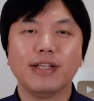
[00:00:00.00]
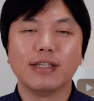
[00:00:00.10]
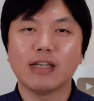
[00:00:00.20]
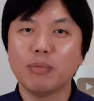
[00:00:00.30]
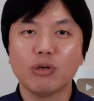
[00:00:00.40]

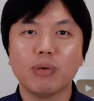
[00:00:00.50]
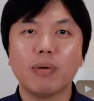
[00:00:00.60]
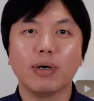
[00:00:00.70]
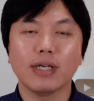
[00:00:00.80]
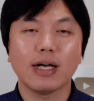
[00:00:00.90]
那咱们就慢
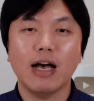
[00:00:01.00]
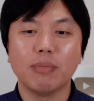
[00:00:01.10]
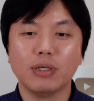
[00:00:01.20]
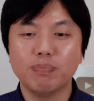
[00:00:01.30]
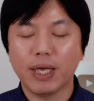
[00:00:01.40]
慢往下看
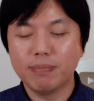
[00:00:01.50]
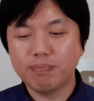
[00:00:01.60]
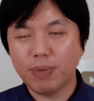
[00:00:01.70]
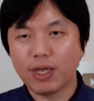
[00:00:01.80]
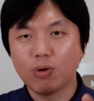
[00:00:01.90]
吧。北
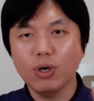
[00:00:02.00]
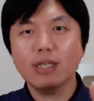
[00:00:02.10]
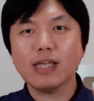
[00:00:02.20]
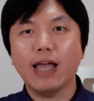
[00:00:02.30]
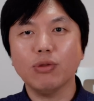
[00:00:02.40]
美国他
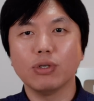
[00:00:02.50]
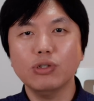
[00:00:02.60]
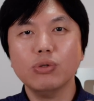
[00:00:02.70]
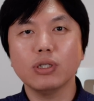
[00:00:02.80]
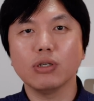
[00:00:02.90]
采取的
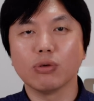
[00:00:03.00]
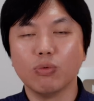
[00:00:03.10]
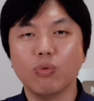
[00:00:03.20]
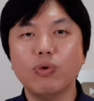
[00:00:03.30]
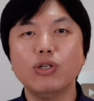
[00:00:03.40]
就是这种
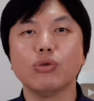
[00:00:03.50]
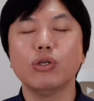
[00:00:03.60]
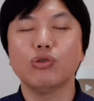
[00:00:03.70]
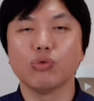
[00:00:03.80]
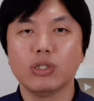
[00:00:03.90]
温水
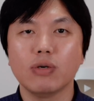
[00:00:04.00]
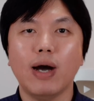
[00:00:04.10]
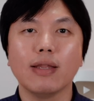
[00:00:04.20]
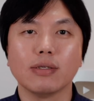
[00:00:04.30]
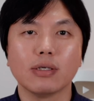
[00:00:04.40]
煮青
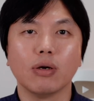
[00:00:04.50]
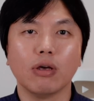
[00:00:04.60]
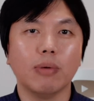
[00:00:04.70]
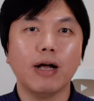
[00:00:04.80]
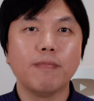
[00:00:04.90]
蛙的策
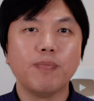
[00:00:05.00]
略嘛。